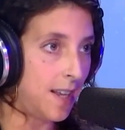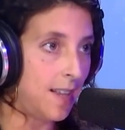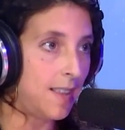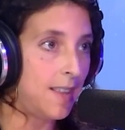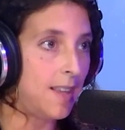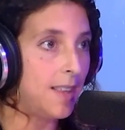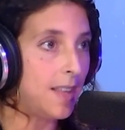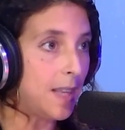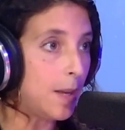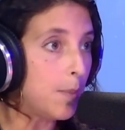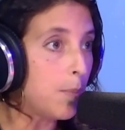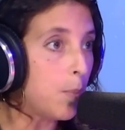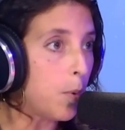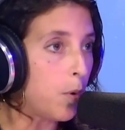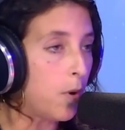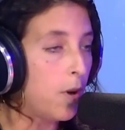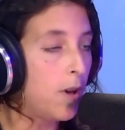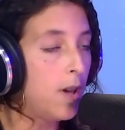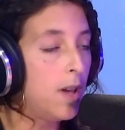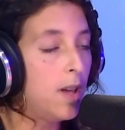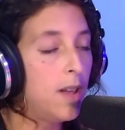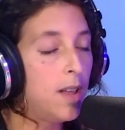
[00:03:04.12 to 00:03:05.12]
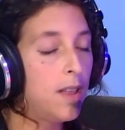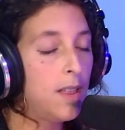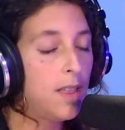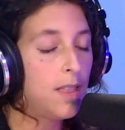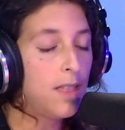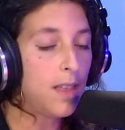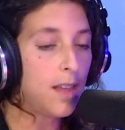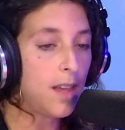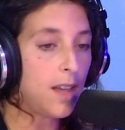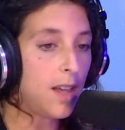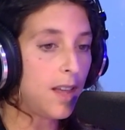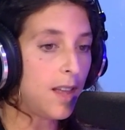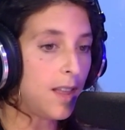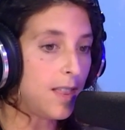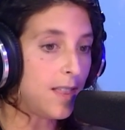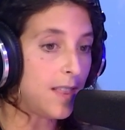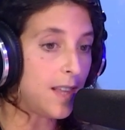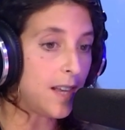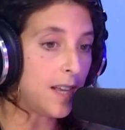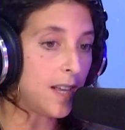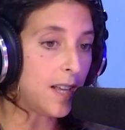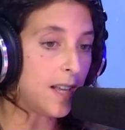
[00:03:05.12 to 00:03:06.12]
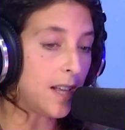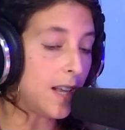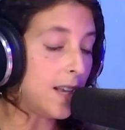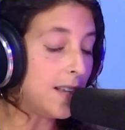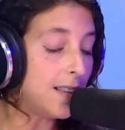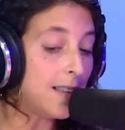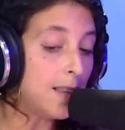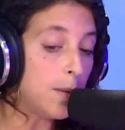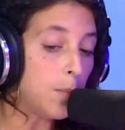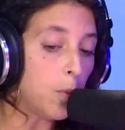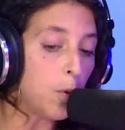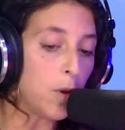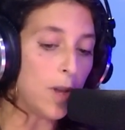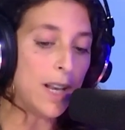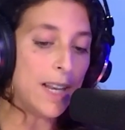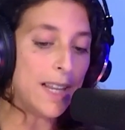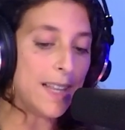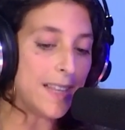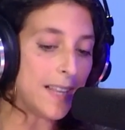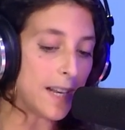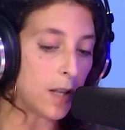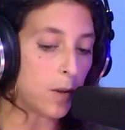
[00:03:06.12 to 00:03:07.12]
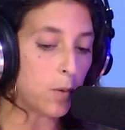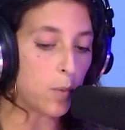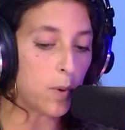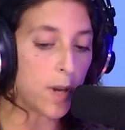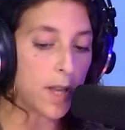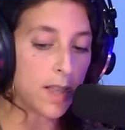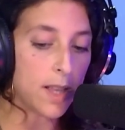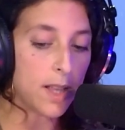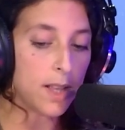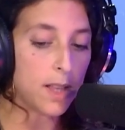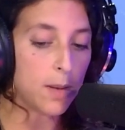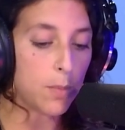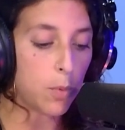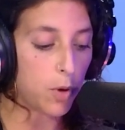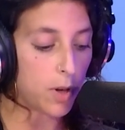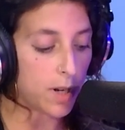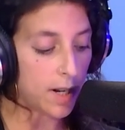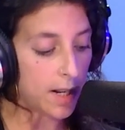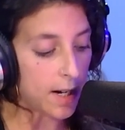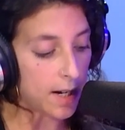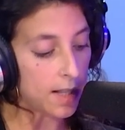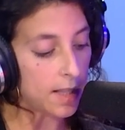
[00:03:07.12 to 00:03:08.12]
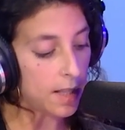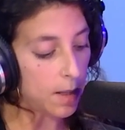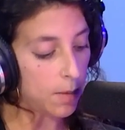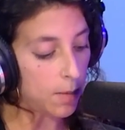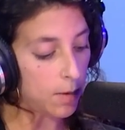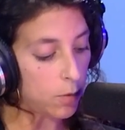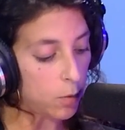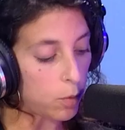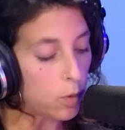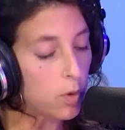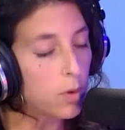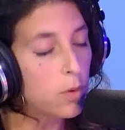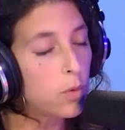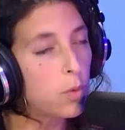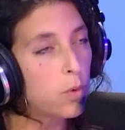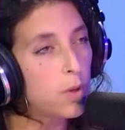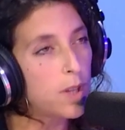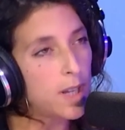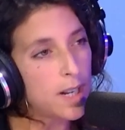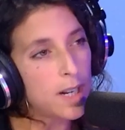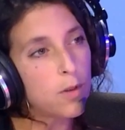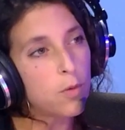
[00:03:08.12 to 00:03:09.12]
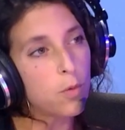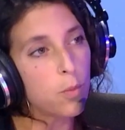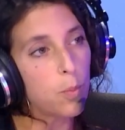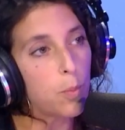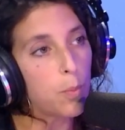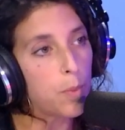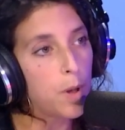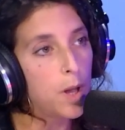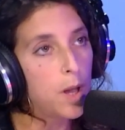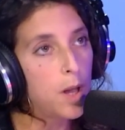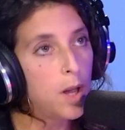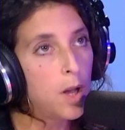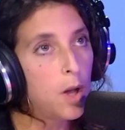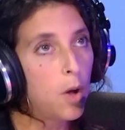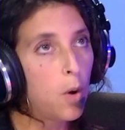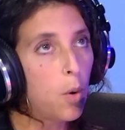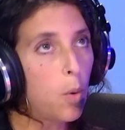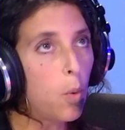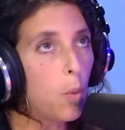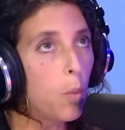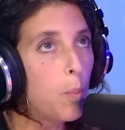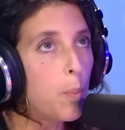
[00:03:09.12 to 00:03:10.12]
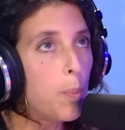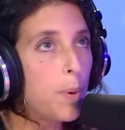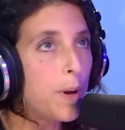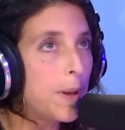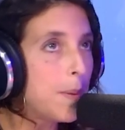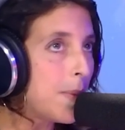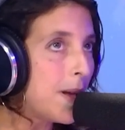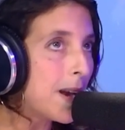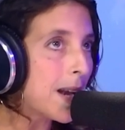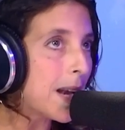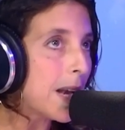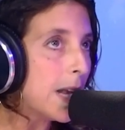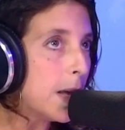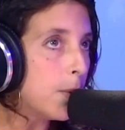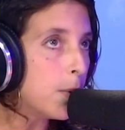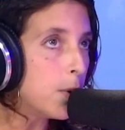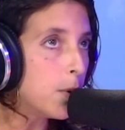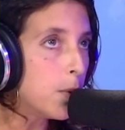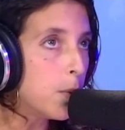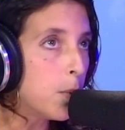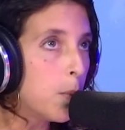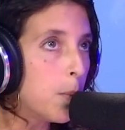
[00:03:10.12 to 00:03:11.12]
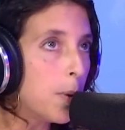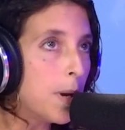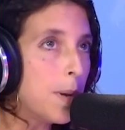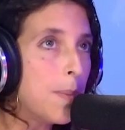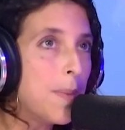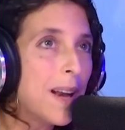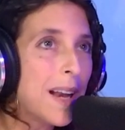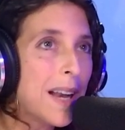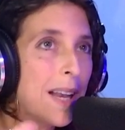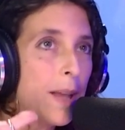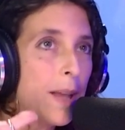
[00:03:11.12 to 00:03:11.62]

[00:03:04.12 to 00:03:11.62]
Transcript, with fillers: este tipo de, este tipo de literatura y de tipo de narrativas. tú tienes un, un primer libro, un primer